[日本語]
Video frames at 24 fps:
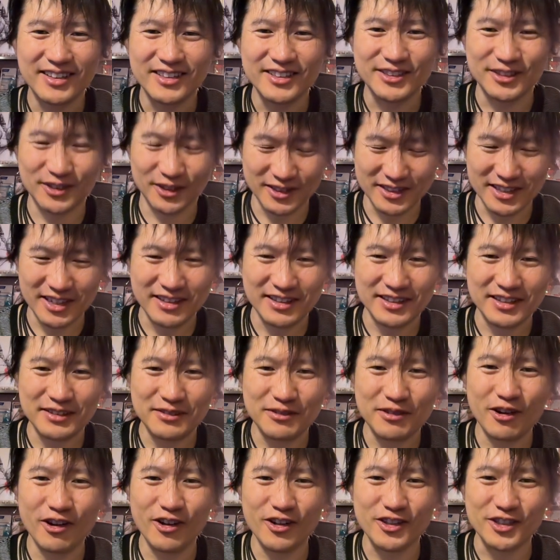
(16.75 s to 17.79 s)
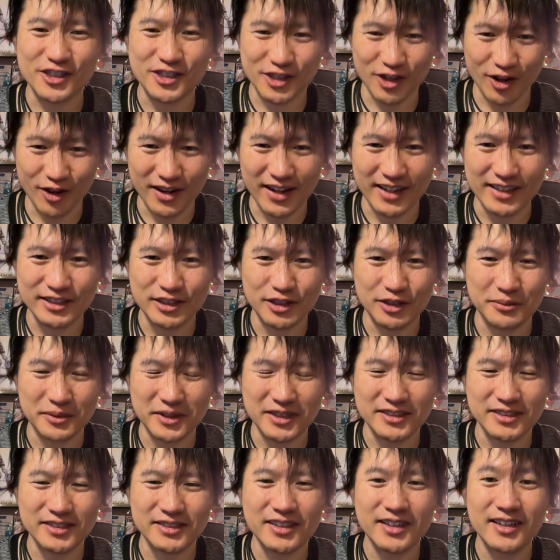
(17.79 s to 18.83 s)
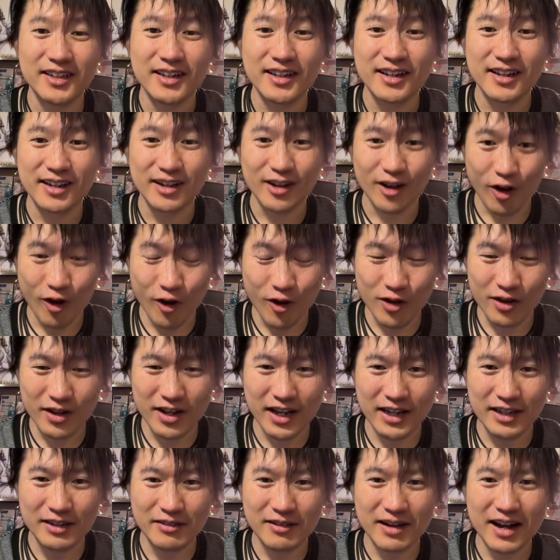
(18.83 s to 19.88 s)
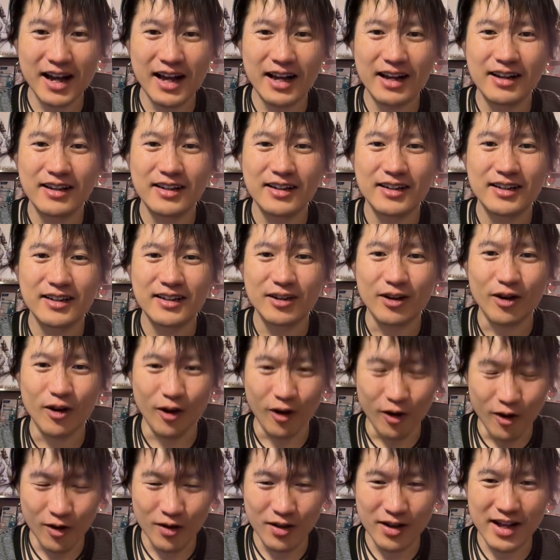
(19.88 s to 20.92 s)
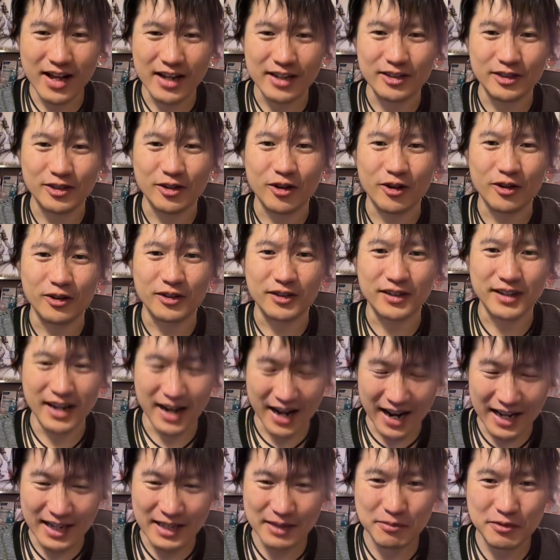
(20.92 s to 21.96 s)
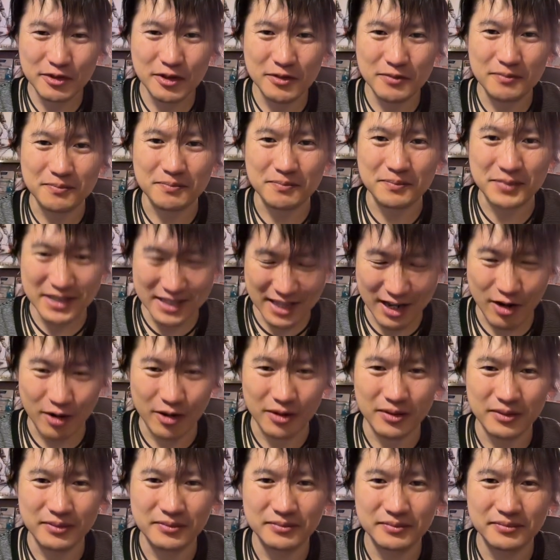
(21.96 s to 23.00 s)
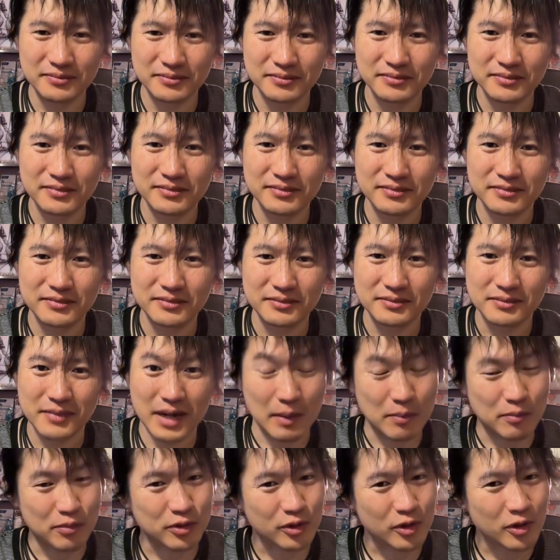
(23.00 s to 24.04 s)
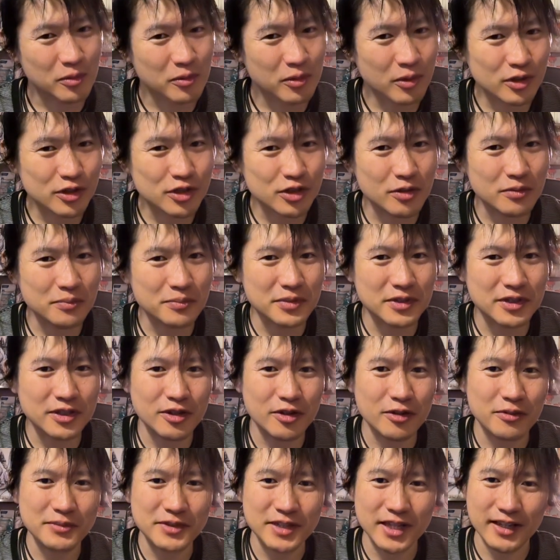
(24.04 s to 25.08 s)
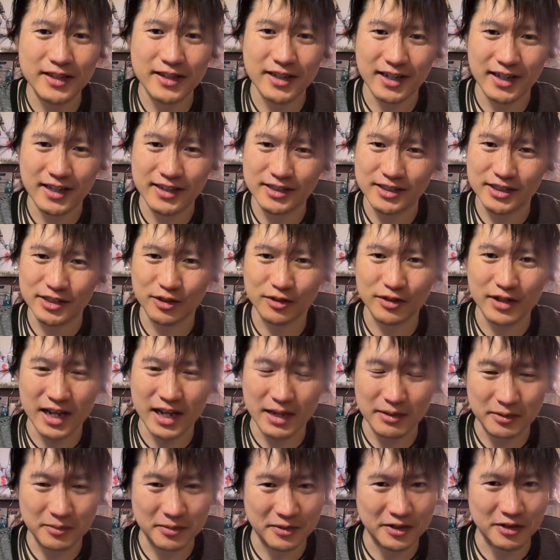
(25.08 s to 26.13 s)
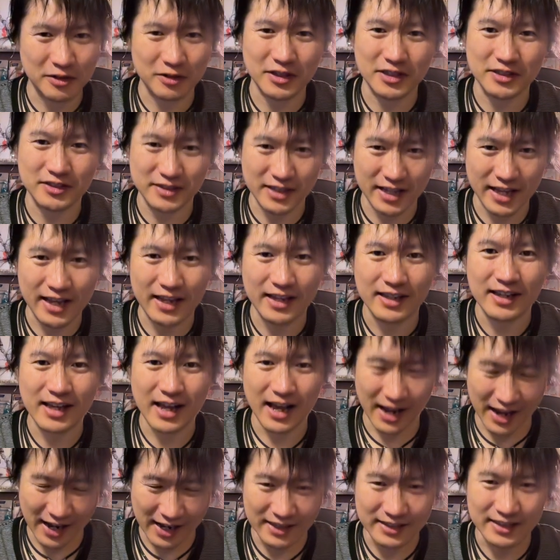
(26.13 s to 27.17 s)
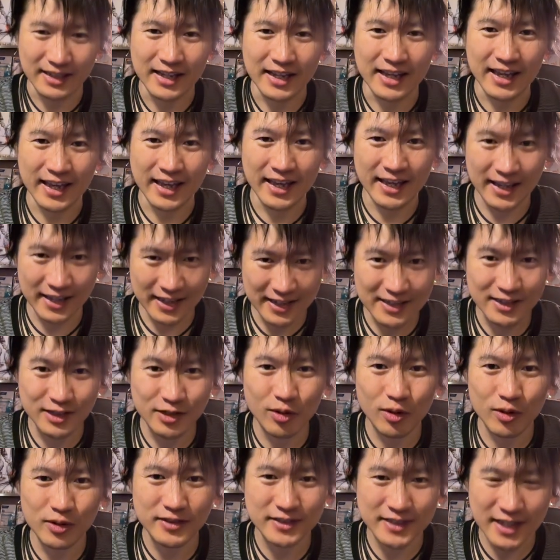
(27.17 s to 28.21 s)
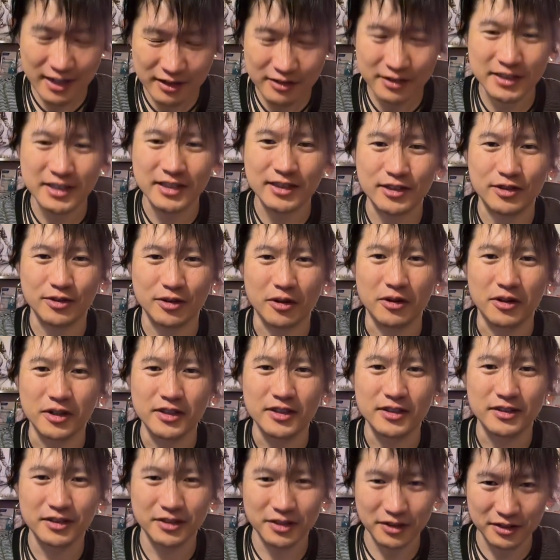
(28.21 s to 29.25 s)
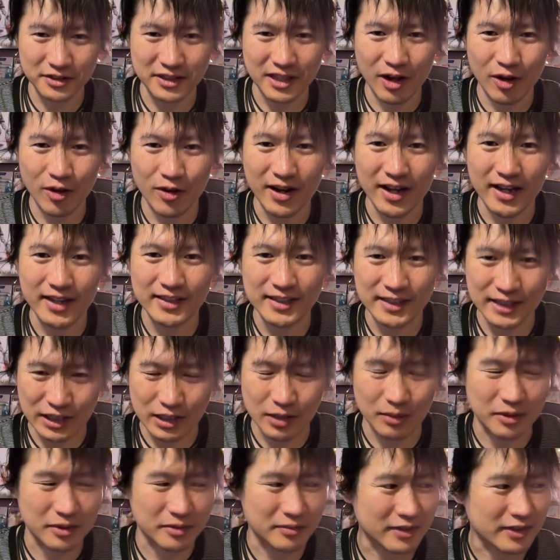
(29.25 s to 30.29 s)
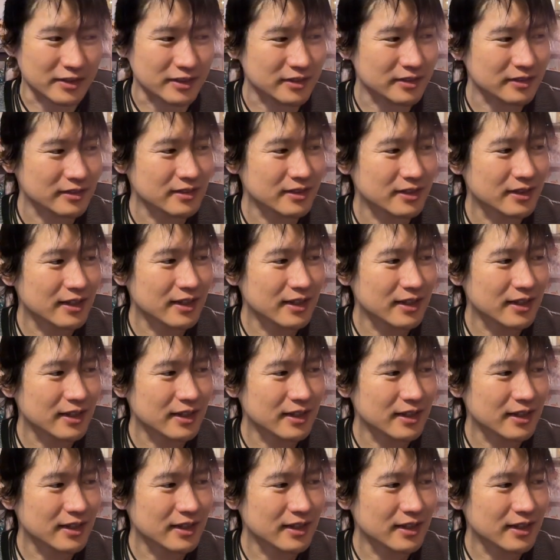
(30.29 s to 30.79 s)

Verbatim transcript: その作品を紹介しております。今回は音楽のライブビデオ。まあ、プロモーションビデオみたいな感じのライブビデオですね。はい。映像作品と言った方がいいと思います。